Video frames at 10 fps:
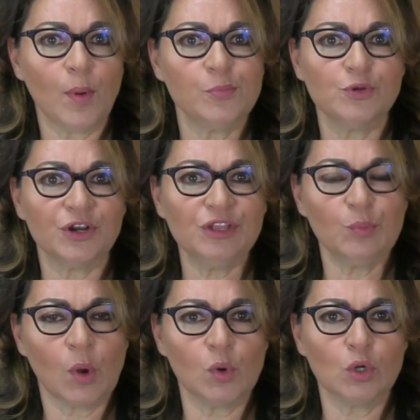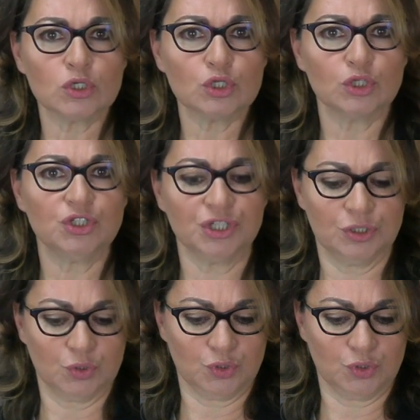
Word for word: po' più ritmo a quello che sto dicendo,